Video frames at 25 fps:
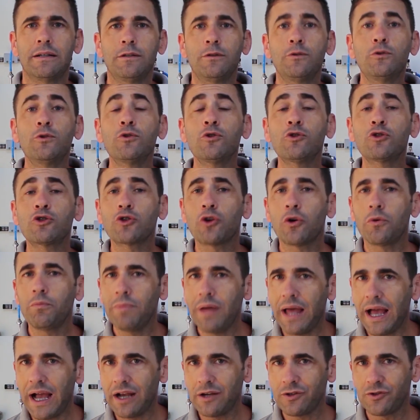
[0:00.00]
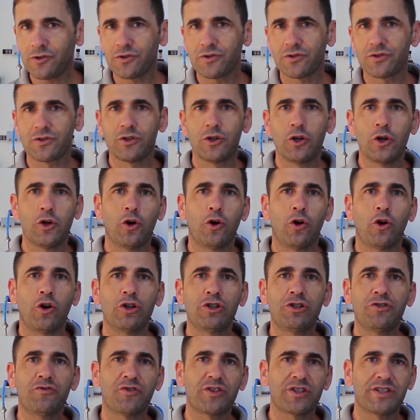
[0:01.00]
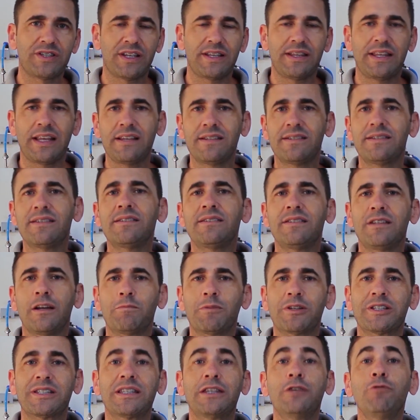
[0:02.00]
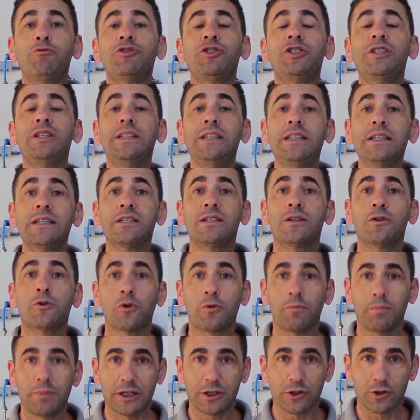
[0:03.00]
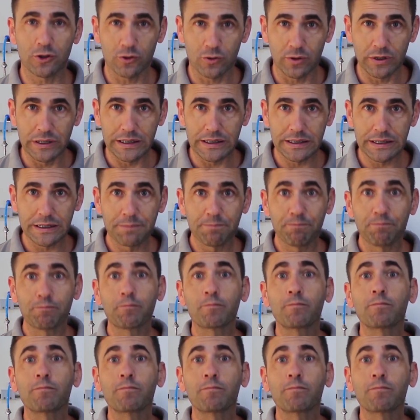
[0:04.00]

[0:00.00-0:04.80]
nos comércios, onde você tem sistemas que utilizam compressores